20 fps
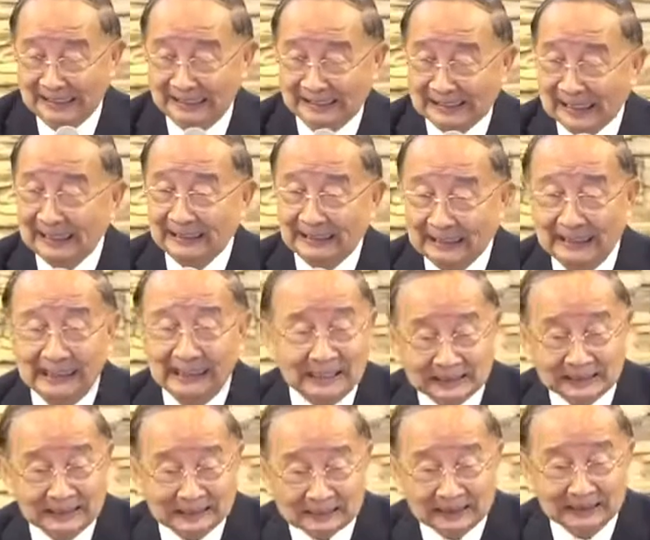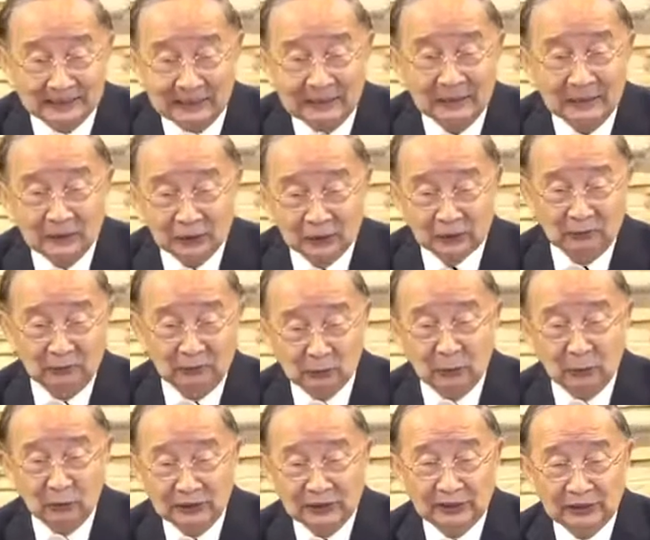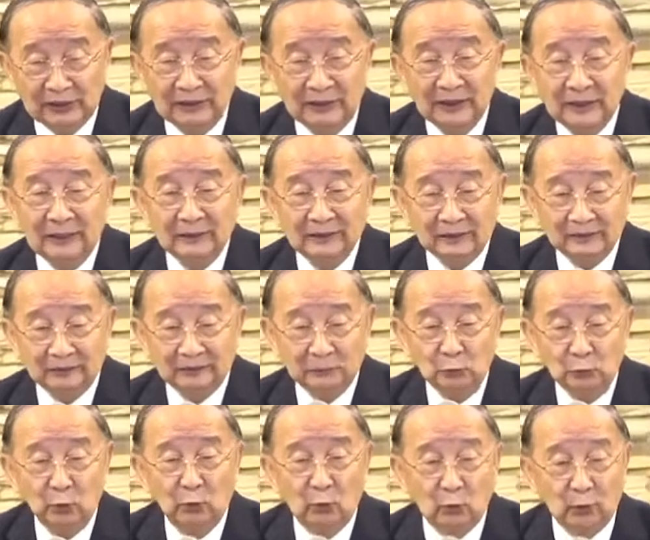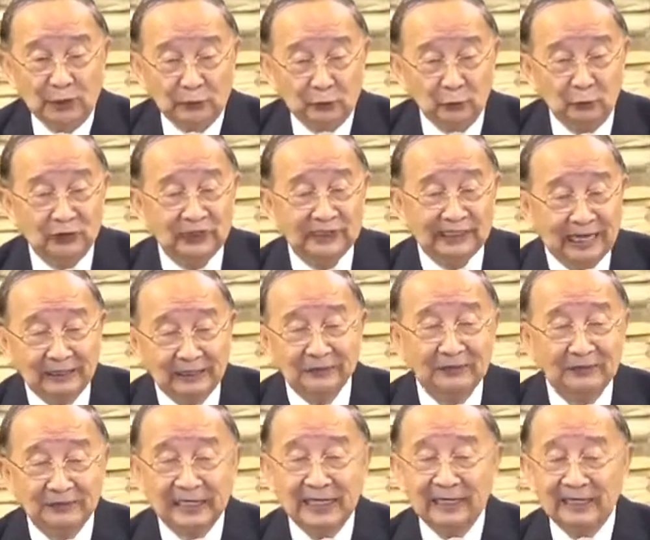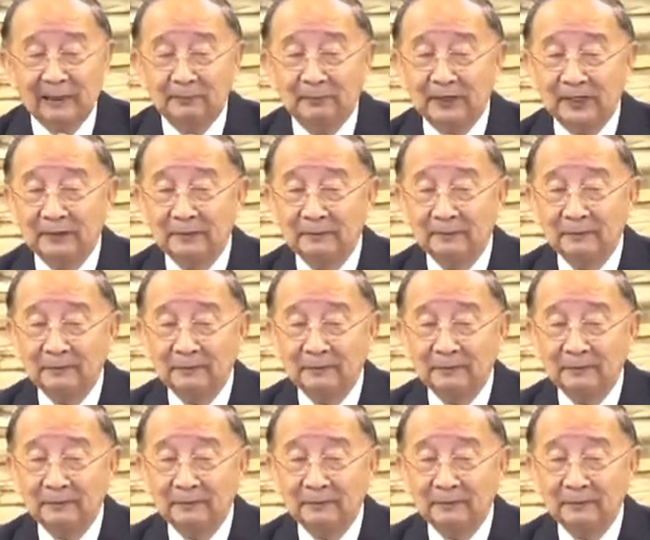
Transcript: 在的乐色。什么东西是污鬼，就瑕疵在那边。